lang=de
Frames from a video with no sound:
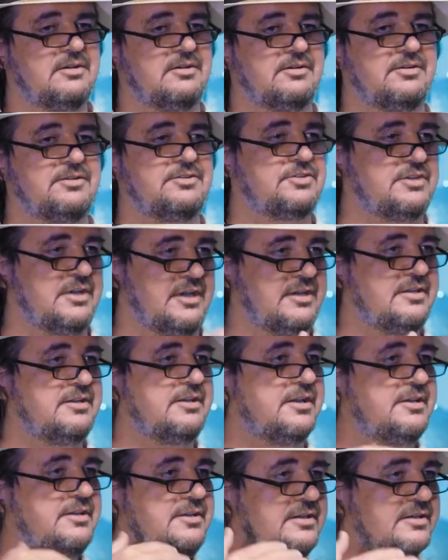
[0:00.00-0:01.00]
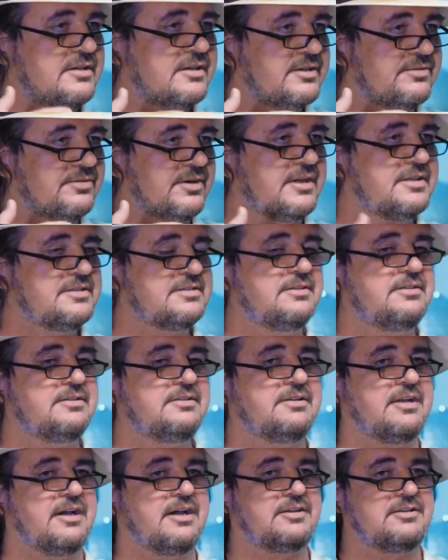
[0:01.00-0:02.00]
und steigen ja hier quasi
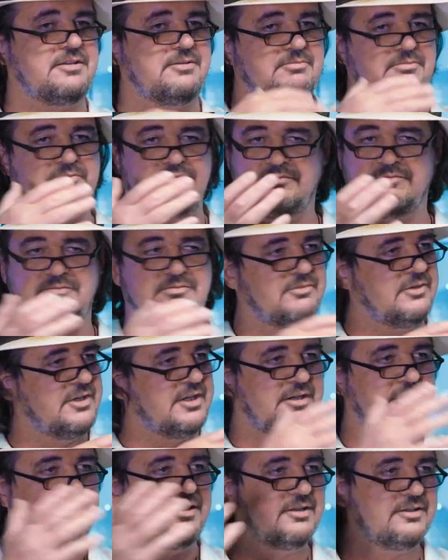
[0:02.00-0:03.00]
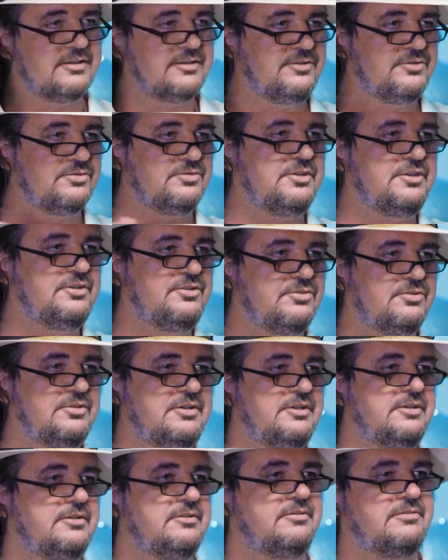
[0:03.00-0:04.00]
nach dem in der Regel Juni,
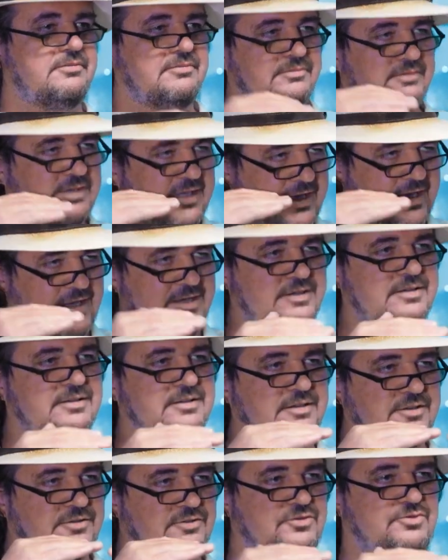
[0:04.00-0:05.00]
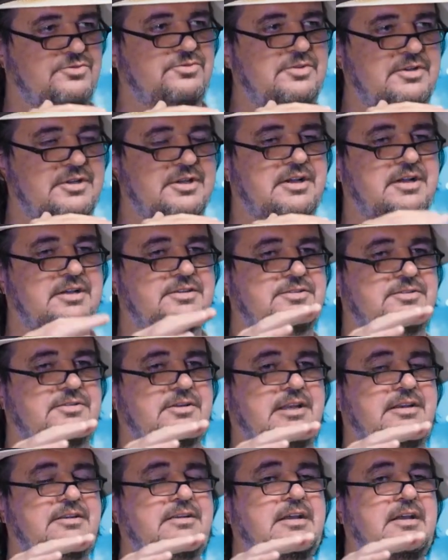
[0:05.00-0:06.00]
Juli, Ende des Schuljahres
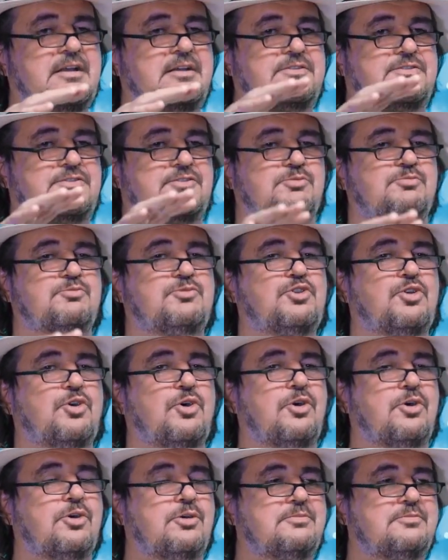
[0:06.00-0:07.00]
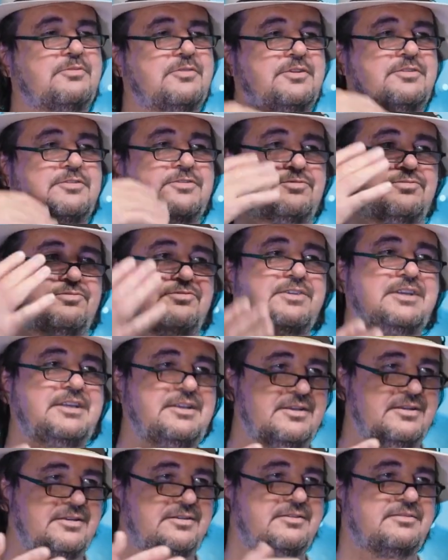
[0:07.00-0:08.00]
dann zum Term
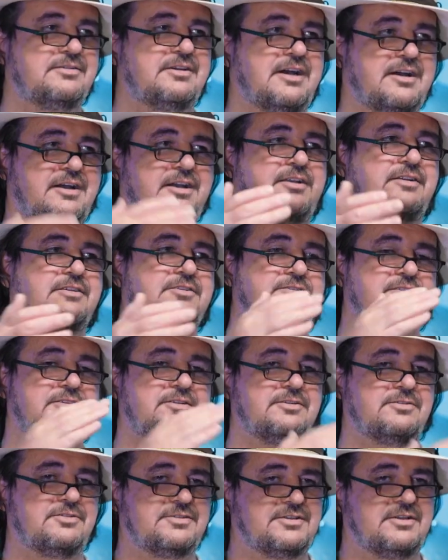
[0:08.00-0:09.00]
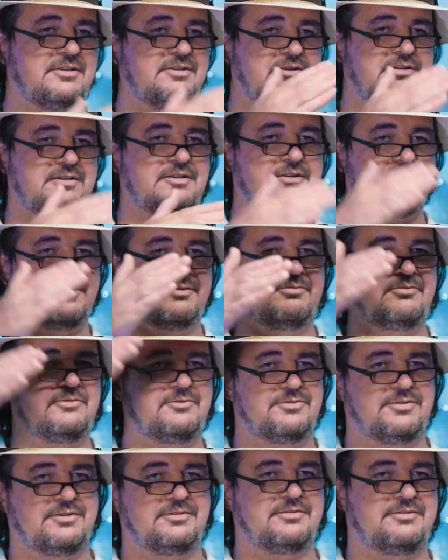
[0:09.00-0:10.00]
3 ein. Also die Neuseeländer haben
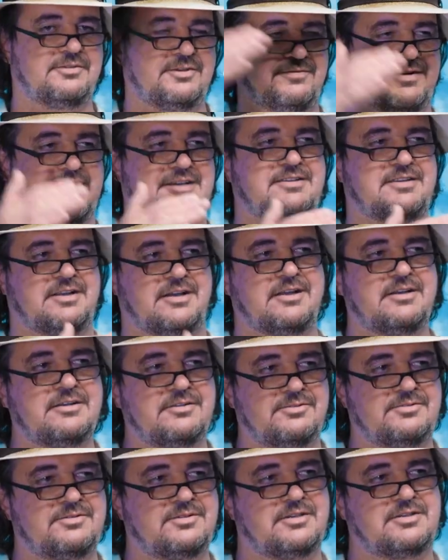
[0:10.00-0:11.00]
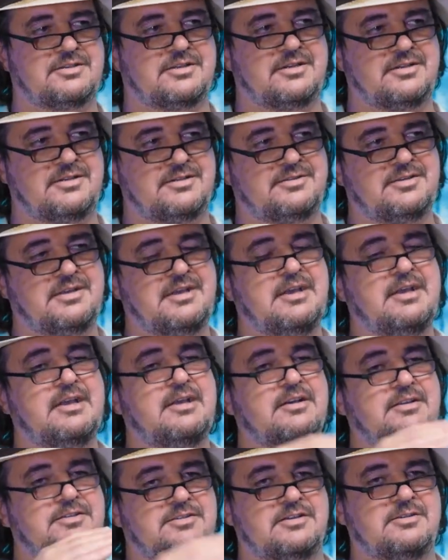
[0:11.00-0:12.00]
Quartale unterteilt,
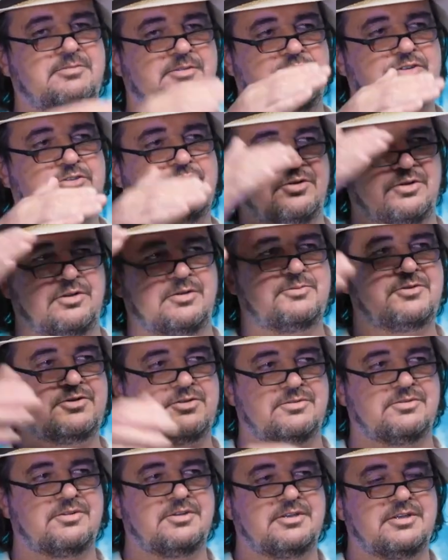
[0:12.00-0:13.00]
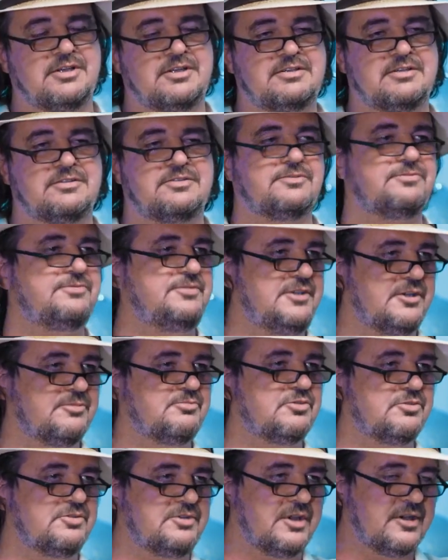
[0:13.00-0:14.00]
sind immer Terms so genannt, also vier
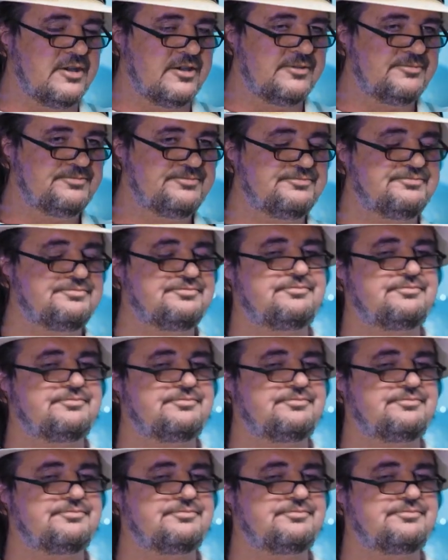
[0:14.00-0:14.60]
pro Jahr.